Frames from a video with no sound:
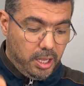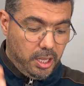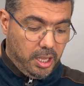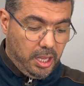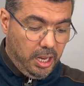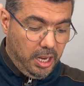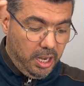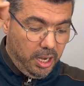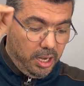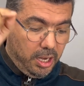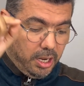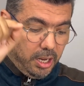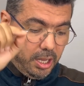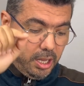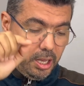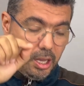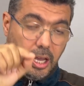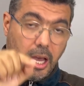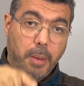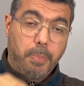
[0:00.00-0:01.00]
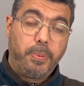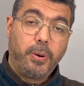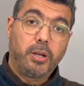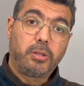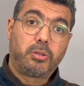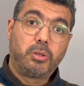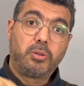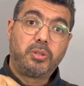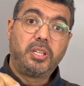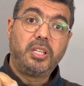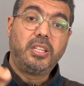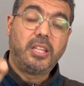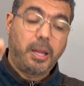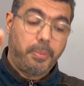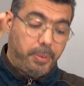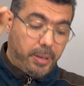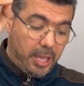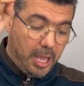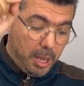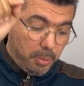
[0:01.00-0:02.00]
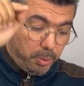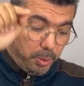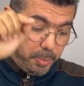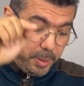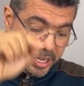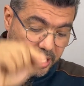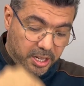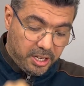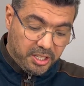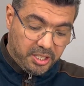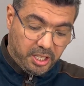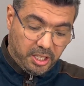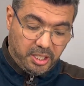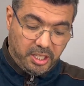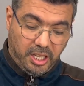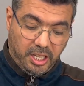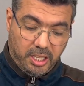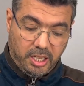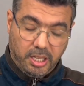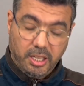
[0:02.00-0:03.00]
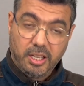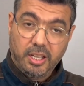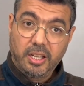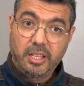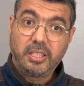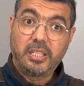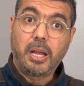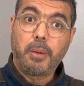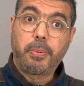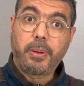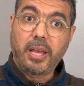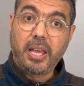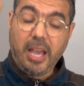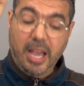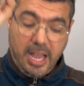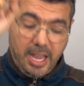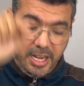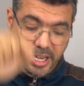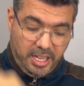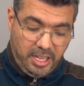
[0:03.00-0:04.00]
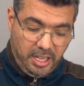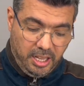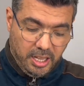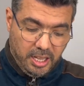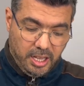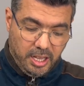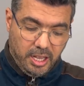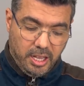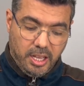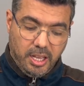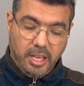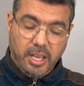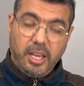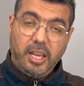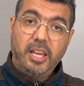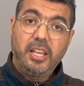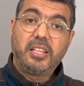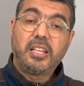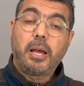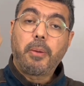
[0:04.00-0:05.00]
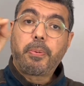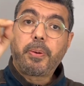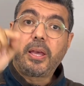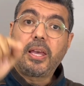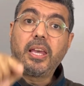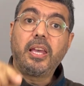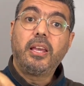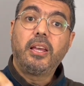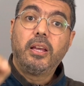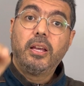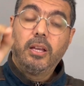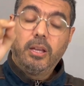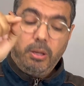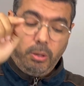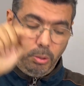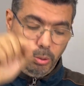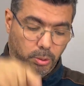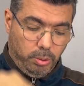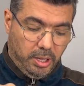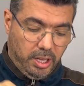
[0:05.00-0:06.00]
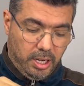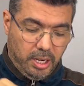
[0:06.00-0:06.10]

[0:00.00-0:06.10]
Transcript: il euh, rapporte ceci d'après Abu Bakr al-Siddiq, d'après Ali et d'après hein.